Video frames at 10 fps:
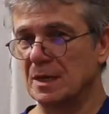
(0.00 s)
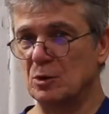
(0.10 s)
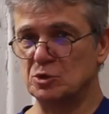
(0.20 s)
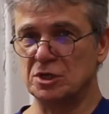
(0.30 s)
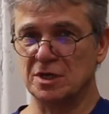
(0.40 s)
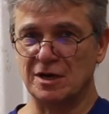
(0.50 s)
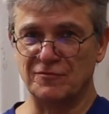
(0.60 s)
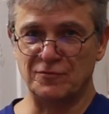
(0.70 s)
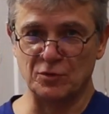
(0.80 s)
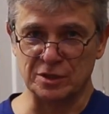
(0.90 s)
Очень
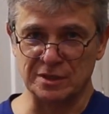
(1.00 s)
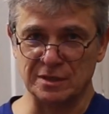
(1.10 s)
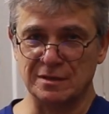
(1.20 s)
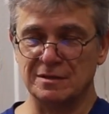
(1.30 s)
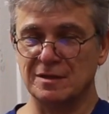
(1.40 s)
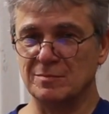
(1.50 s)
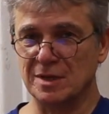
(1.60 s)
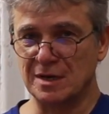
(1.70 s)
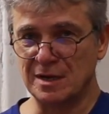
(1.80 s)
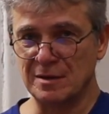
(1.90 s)
комфортно.
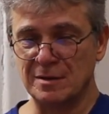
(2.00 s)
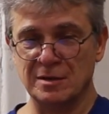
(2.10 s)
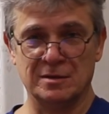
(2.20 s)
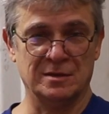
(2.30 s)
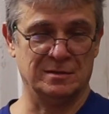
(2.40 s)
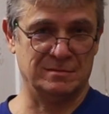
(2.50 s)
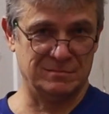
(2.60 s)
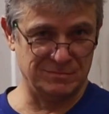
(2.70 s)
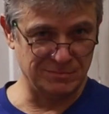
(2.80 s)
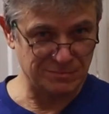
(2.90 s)
Номера,
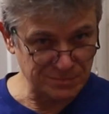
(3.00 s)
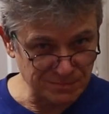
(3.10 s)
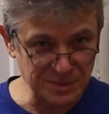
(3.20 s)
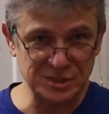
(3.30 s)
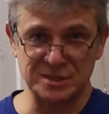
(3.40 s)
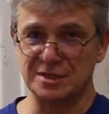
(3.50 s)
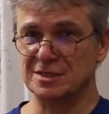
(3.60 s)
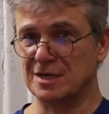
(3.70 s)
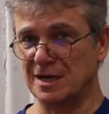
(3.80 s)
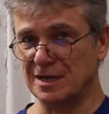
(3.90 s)

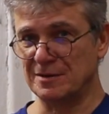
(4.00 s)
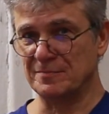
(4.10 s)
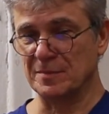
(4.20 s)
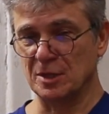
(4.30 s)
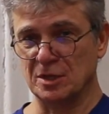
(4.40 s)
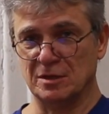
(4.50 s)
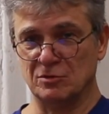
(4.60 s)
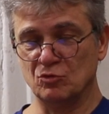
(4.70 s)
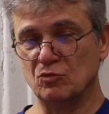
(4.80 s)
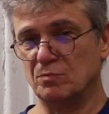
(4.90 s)
мастерская.
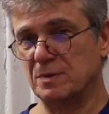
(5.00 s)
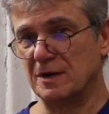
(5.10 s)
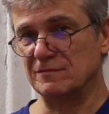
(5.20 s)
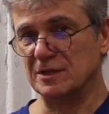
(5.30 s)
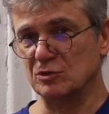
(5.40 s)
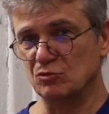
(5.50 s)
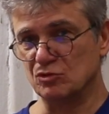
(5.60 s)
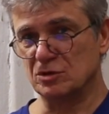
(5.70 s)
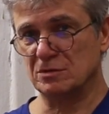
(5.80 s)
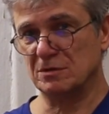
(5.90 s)
Ну, правда,
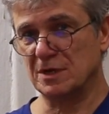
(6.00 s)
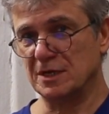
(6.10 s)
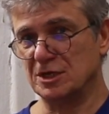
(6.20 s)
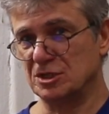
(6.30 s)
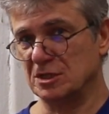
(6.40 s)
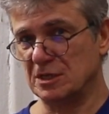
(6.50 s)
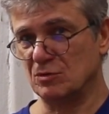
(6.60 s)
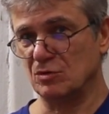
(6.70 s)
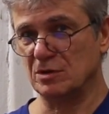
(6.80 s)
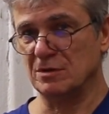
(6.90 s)
душ, конечно,
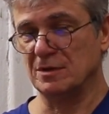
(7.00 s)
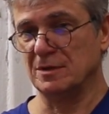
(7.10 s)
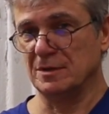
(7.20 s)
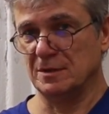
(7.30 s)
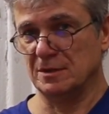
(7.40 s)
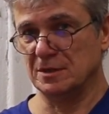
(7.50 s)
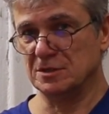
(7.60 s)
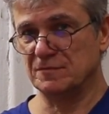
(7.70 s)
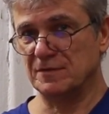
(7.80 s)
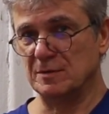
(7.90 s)
такой
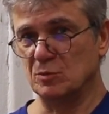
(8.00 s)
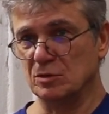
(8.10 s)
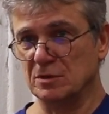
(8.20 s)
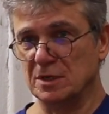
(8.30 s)
из времен,